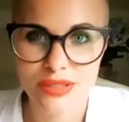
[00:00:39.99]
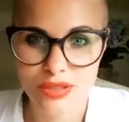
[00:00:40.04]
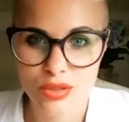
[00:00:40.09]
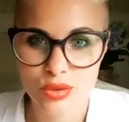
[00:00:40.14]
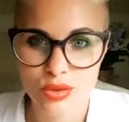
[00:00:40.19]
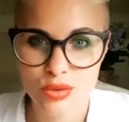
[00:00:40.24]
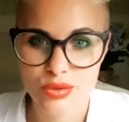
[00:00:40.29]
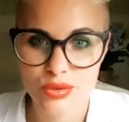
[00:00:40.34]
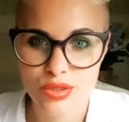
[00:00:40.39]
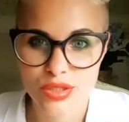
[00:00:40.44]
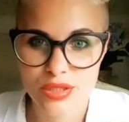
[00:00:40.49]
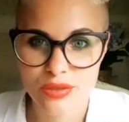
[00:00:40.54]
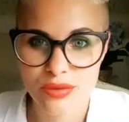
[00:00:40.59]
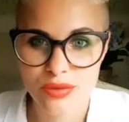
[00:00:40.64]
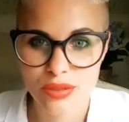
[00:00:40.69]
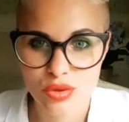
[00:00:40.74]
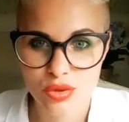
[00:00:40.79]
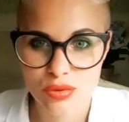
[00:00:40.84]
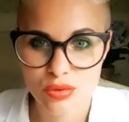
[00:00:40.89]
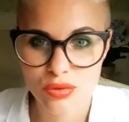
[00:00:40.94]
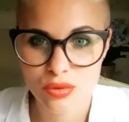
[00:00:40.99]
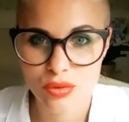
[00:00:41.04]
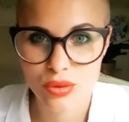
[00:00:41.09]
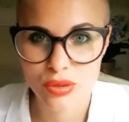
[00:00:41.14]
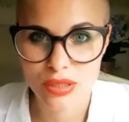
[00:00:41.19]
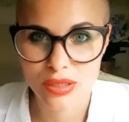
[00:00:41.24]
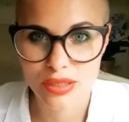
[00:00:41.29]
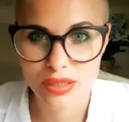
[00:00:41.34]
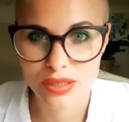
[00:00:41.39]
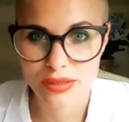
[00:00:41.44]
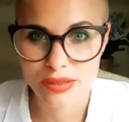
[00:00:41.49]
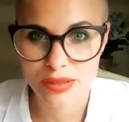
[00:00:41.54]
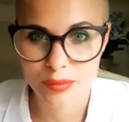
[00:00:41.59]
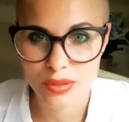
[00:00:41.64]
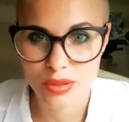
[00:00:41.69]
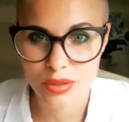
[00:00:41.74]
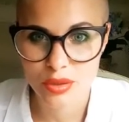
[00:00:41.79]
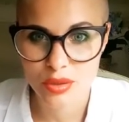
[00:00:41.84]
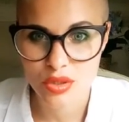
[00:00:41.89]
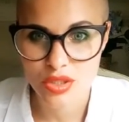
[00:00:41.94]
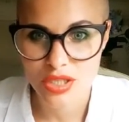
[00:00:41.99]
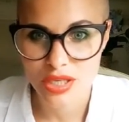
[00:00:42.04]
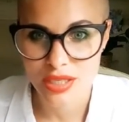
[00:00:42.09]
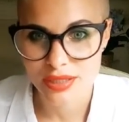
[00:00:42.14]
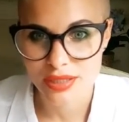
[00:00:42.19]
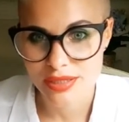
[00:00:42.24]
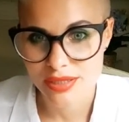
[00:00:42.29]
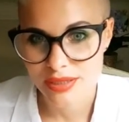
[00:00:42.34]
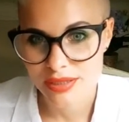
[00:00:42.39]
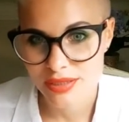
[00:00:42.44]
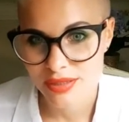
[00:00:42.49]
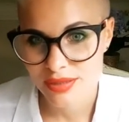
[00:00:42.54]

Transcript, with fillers: солнышки, так что-то долго как-то подключались.